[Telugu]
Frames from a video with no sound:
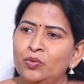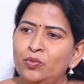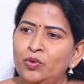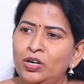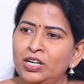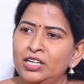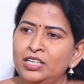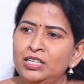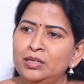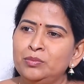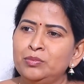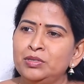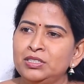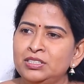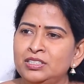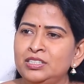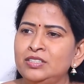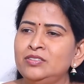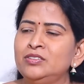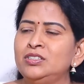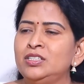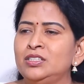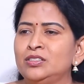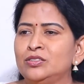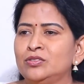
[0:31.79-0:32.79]
వాళ్ళు ఏం
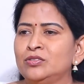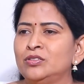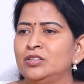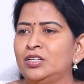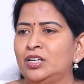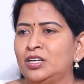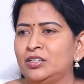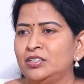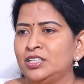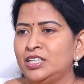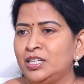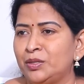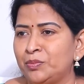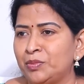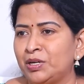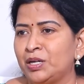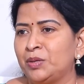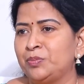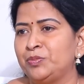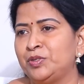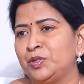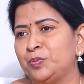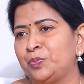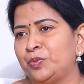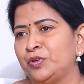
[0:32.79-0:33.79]
రిసీవ్ చేసుకున్నారు ఏం
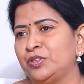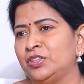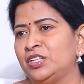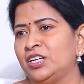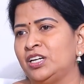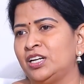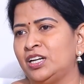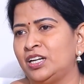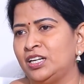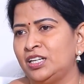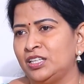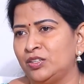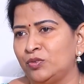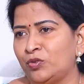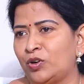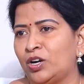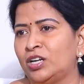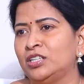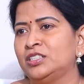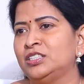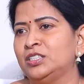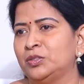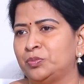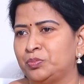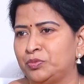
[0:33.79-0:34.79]
లబ్ధి పొందారు అనేది
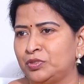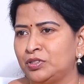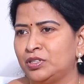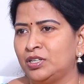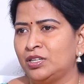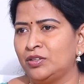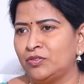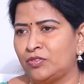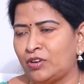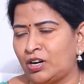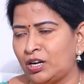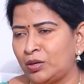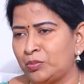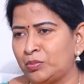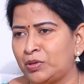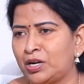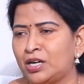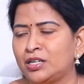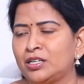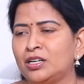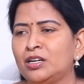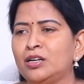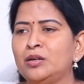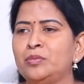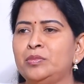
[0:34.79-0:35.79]
వాళ్ళు చెప్తున్నారు వాళ్ళ
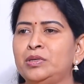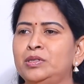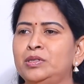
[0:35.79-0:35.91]
మాటల్లో